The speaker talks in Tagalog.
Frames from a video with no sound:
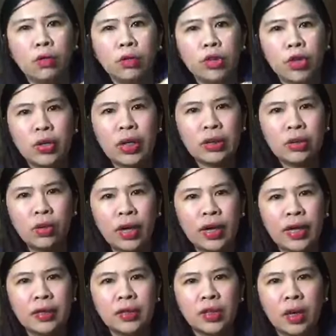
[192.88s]
lotion na to.
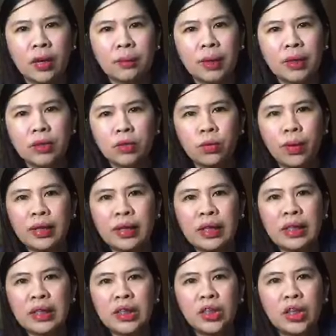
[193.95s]
Ayan siya. Medyo
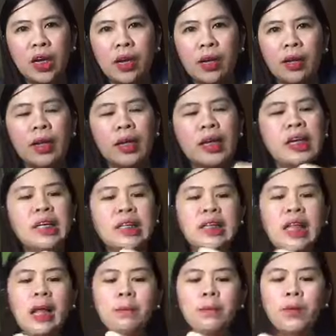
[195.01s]
watery siya.
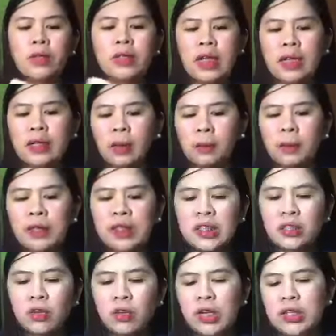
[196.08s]
Tapos, ang
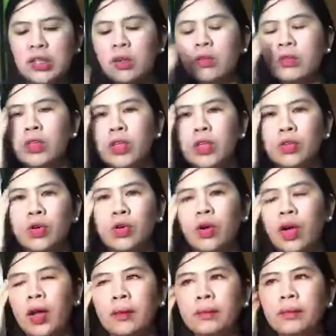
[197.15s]
napansin ko lang sa lotion na to,
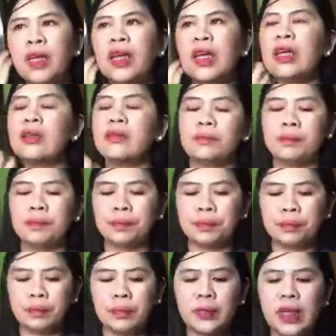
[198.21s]
um,
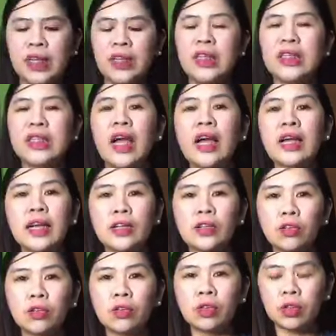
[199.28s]
hindi siya
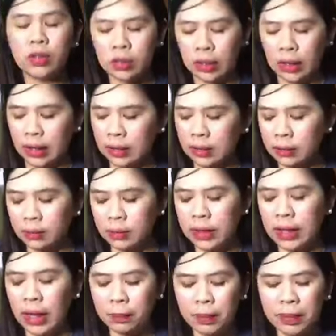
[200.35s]
ganun, um,
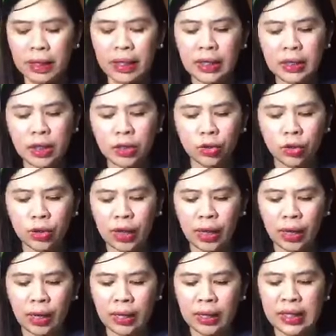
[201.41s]
sinabi nila dito
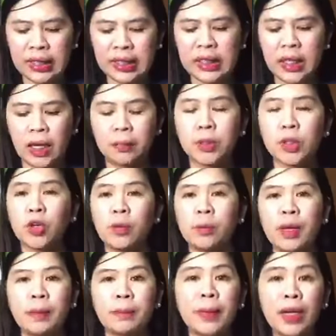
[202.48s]
na easy
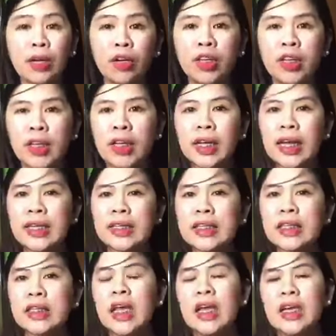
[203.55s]
absorbing, pero hindi guys,
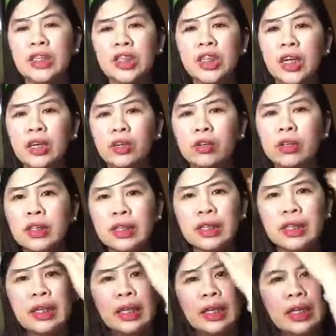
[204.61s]
siya ganun
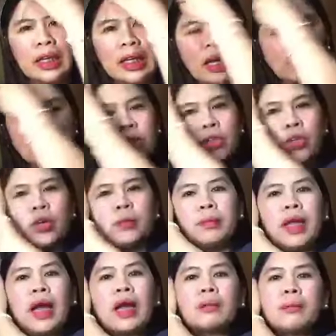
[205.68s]
kadaling i-absorb
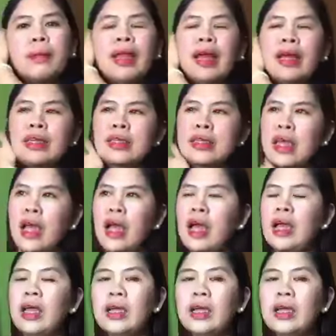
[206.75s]
ng balat sa,